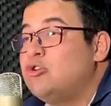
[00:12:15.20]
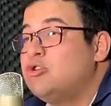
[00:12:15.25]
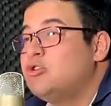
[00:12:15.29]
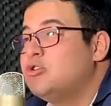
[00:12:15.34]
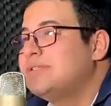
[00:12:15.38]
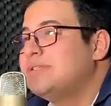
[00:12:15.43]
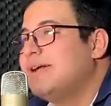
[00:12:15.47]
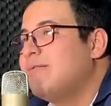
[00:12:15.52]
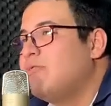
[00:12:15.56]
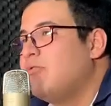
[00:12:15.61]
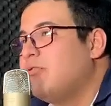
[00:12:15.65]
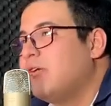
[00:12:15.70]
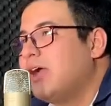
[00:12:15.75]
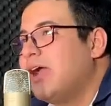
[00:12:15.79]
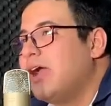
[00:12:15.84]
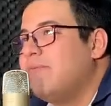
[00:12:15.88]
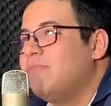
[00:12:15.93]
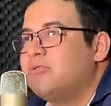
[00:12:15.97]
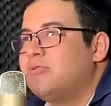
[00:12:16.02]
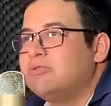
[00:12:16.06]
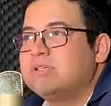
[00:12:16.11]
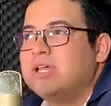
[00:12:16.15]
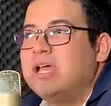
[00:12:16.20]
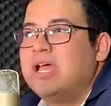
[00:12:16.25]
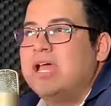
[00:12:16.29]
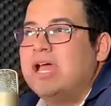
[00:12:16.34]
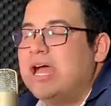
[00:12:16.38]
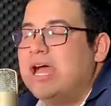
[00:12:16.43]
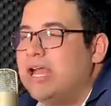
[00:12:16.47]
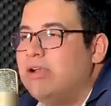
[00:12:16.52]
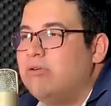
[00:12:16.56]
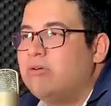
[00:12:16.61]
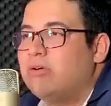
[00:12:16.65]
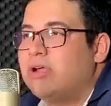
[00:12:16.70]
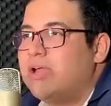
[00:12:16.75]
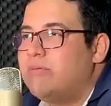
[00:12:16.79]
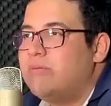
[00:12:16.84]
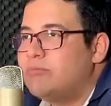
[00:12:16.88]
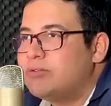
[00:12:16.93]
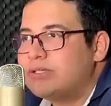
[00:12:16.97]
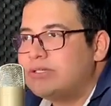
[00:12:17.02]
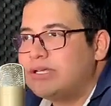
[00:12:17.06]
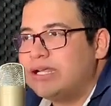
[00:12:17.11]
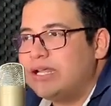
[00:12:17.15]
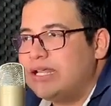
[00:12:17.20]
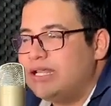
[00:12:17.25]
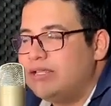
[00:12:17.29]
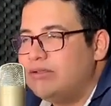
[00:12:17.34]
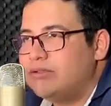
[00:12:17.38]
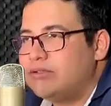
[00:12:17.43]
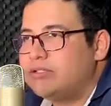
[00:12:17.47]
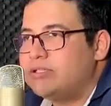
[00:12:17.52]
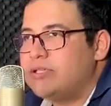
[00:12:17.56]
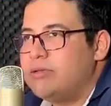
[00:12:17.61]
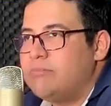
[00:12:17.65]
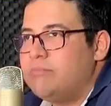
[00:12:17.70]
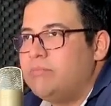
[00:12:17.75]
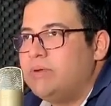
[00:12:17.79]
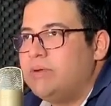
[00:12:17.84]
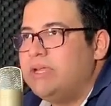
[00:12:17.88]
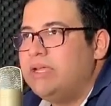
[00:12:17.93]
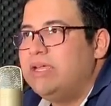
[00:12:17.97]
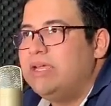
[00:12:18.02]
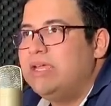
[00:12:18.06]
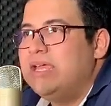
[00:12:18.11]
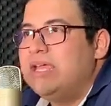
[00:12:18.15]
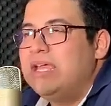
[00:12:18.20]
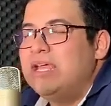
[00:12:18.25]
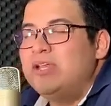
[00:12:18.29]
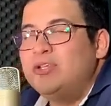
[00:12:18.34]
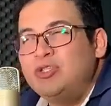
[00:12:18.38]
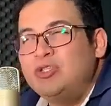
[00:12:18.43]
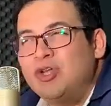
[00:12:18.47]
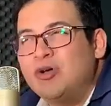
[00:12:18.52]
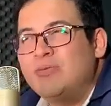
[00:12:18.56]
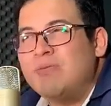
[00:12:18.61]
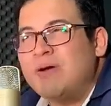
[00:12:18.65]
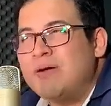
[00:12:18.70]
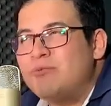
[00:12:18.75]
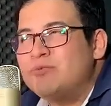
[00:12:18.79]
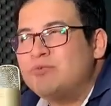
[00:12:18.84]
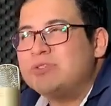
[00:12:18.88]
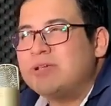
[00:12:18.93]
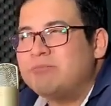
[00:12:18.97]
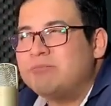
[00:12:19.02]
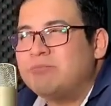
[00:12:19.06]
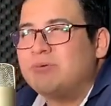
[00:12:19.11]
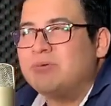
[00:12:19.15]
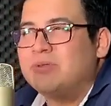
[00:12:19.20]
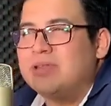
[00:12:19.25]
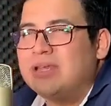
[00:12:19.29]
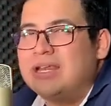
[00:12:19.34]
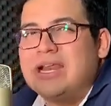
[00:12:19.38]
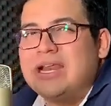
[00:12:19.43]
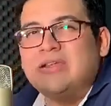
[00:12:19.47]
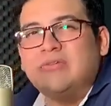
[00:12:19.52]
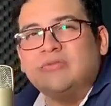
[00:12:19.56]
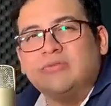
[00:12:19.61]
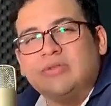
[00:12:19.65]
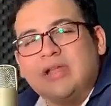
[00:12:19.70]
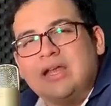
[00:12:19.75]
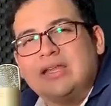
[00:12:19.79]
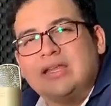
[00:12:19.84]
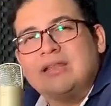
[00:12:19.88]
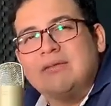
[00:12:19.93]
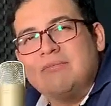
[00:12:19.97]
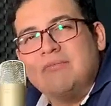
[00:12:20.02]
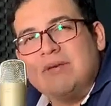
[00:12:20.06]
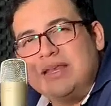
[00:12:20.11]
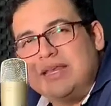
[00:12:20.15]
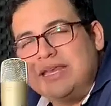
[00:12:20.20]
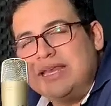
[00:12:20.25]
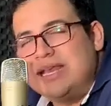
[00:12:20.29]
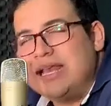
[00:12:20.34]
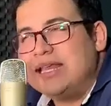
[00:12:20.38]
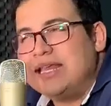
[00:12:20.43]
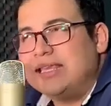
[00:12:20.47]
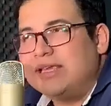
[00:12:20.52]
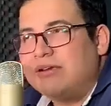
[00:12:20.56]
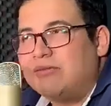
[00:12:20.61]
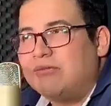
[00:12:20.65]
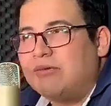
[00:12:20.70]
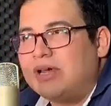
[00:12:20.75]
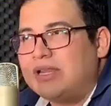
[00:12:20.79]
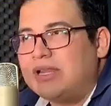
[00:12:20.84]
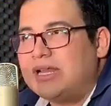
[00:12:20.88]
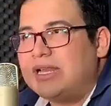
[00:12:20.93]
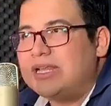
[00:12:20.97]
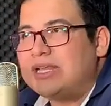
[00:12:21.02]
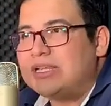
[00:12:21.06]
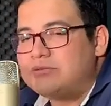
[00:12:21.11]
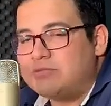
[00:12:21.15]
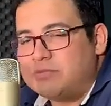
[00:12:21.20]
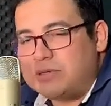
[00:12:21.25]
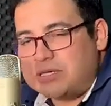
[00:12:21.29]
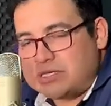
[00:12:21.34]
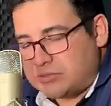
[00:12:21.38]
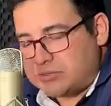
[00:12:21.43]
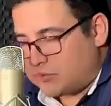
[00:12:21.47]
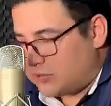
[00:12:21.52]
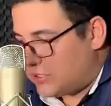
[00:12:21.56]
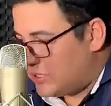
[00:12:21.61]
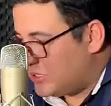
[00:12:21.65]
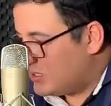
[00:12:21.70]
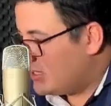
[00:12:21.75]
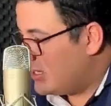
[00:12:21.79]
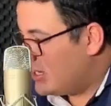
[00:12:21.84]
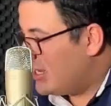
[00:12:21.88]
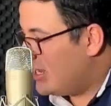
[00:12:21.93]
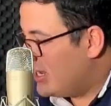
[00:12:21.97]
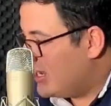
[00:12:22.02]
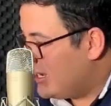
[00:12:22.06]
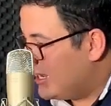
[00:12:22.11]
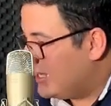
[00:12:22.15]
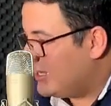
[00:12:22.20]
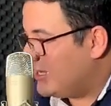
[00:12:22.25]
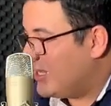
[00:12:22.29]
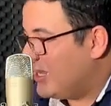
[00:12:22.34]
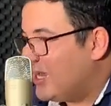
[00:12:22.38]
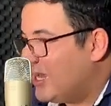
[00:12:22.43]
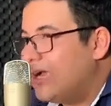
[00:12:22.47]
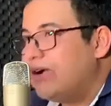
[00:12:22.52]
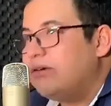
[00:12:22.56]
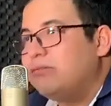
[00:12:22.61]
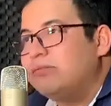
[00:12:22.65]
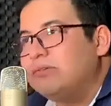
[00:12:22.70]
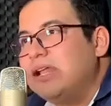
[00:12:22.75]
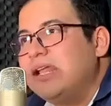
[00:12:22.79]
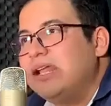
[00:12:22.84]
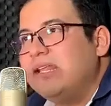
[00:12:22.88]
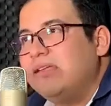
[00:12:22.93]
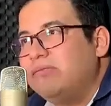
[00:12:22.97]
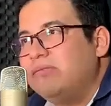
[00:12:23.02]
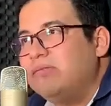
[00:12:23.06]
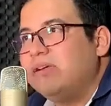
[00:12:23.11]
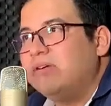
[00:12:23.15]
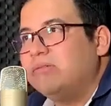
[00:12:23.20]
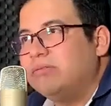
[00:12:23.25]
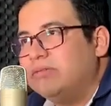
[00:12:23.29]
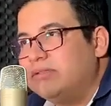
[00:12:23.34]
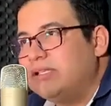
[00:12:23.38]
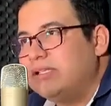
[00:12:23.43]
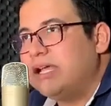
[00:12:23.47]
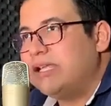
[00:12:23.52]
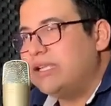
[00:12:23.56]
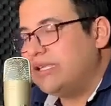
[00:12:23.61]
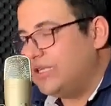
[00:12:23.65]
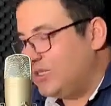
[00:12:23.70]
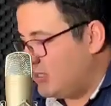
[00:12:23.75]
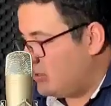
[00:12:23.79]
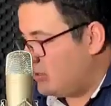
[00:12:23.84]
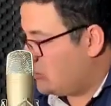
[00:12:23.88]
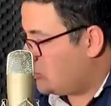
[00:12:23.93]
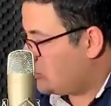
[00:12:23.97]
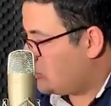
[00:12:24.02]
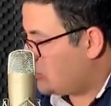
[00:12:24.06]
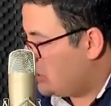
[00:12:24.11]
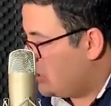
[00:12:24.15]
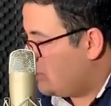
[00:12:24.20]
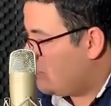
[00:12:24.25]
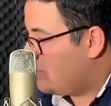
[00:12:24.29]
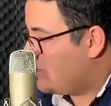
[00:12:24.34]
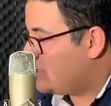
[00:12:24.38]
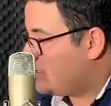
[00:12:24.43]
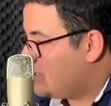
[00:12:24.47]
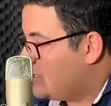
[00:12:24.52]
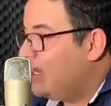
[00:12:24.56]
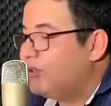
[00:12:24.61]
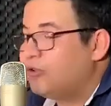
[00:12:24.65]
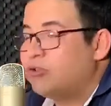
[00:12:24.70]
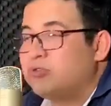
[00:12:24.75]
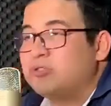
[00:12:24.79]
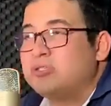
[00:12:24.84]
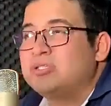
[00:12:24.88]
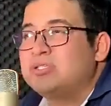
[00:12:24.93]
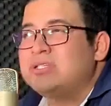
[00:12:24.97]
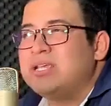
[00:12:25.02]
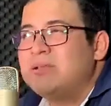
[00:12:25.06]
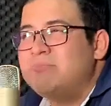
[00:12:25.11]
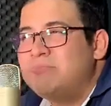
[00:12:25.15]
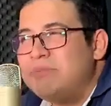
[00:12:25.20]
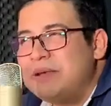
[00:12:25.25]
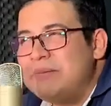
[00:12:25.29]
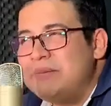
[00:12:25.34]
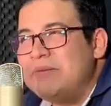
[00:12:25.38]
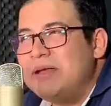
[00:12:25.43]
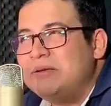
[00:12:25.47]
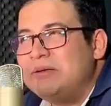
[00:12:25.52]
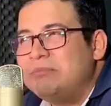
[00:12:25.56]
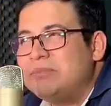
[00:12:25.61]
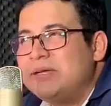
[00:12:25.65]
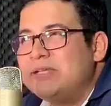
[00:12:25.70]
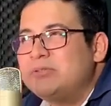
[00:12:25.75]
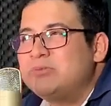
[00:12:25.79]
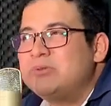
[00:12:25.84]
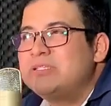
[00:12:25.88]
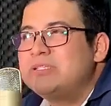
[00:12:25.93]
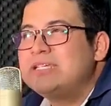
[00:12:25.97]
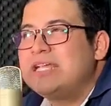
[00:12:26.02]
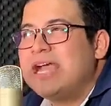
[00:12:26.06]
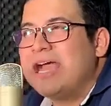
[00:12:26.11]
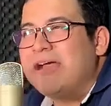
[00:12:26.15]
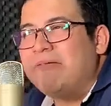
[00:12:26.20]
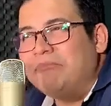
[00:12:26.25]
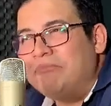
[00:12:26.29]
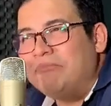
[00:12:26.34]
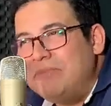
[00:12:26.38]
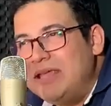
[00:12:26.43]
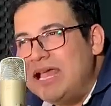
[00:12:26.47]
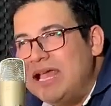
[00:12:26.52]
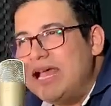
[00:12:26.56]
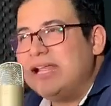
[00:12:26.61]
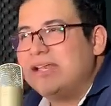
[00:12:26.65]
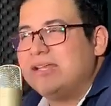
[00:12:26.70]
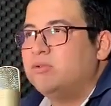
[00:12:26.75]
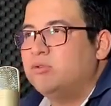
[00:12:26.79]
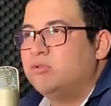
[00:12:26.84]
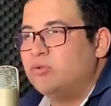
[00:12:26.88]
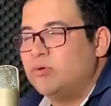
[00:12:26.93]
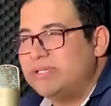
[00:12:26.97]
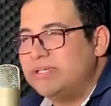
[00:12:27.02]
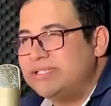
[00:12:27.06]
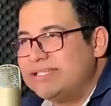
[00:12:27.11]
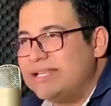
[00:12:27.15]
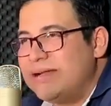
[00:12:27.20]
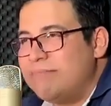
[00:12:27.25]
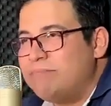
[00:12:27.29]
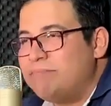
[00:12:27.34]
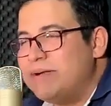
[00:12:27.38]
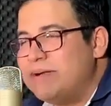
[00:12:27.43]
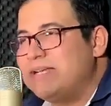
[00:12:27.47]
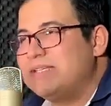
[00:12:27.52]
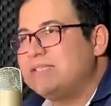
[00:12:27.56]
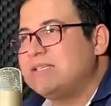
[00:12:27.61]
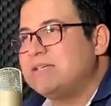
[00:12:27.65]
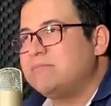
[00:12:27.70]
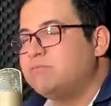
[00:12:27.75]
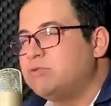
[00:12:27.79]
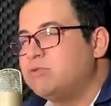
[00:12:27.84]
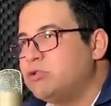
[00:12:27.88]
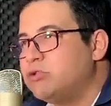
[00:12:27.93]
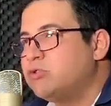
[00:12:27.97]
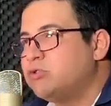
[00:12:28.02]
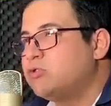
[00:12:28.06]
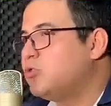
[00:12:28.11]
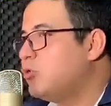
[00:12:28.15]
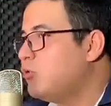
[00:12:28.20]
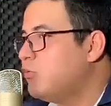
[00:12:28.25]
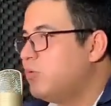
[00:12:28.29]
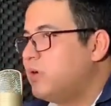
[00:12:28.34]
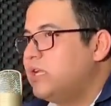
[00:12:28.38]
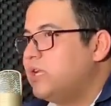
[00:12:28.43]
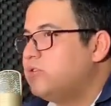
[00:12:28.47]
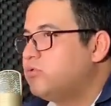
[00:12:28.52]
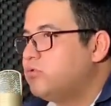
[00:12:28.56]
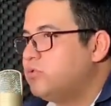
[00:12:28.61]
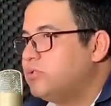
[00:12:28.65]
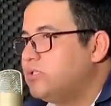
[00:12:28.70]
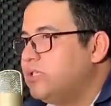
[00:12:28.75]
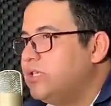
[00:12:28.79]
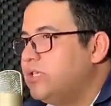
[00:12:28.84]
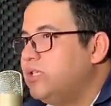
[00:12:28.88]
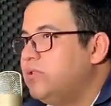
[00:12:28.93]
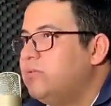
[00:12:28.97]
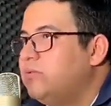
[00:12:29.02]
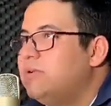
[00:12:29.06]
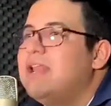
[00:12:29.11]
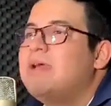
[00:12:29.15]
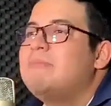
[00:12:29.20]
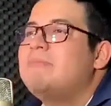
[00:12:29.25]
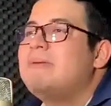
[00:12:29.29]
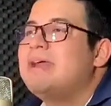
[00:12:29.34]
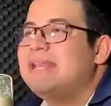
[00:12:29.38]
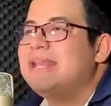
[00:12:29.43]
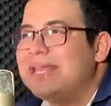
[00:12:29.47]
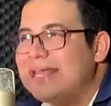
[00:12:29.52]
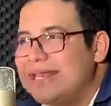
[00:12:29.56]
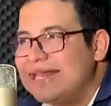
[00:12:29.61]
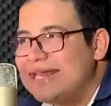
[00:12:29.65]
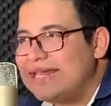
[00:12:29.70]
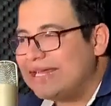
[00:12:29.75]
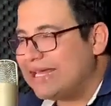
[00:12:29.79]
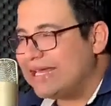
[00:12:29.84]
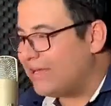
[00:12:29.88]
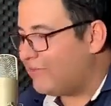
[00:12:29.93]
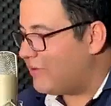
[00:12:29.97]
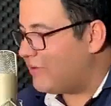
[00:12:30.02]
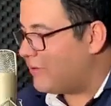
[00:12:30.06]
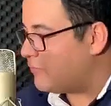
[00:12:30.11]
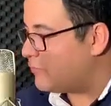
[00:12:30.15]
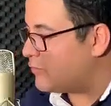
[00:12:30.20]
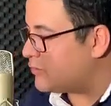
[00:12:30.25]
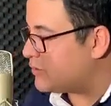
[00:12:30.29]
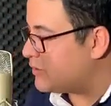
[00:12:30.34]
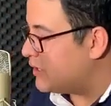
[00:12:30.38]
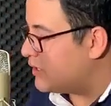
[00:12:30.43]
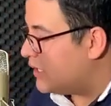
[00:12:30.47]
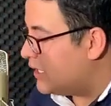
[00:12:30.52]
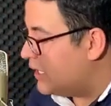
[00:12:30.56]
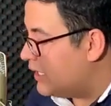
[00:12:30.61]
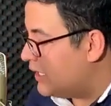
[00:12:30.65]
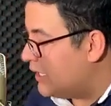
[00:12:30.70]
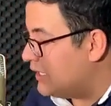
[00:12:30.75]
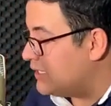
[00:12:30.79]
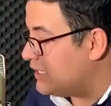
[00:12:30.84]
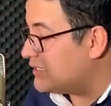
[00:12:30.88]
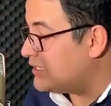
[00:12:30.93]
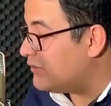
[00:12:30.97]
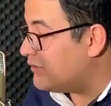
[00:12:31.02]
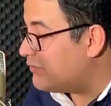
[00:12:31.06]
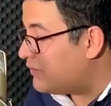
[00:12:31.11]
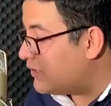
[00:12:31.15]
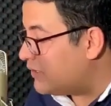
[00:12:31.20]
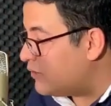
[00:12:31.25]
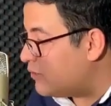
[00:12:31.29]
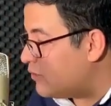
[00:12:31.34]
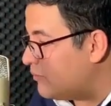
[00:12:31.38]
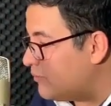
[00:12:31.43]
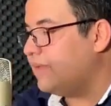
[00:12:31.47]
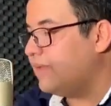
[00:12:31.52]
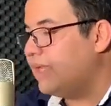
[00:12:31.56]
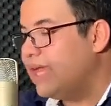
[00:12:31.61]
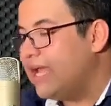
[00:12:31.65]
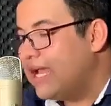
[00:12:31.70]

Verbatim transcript: nos abocamos a lo que hemos creído siempre, no vamos a poder ayudar de manera adecuada a las personas que tengan una dificultad en estos temas. Entonces, el primer paso es cambiar nuestra percepción sobre el suicidio y la manera en que vemos este fenómeno.